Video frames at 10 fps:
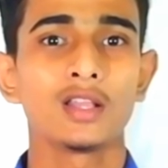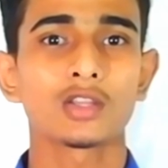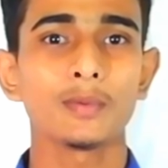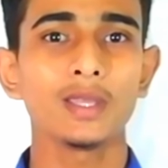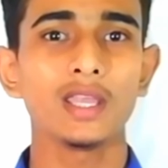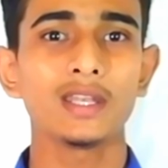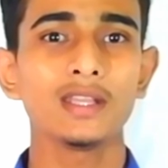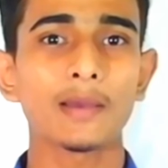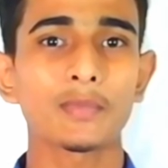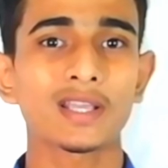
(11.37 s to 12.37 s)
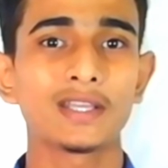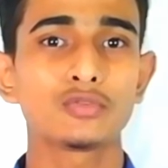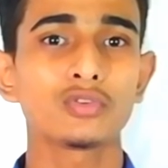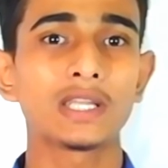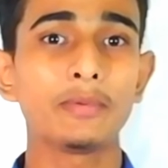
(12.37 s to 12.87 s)
তবে এটি আমরা
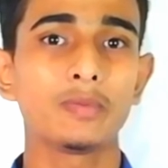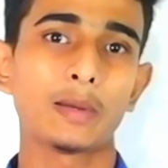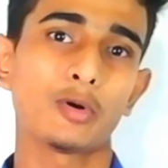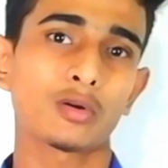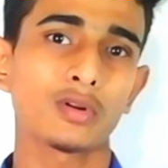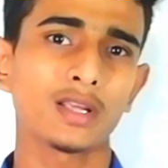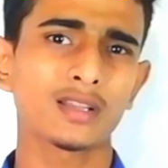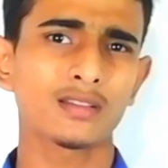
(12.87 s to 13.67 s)
কিছু টিপস ব্যবহার করে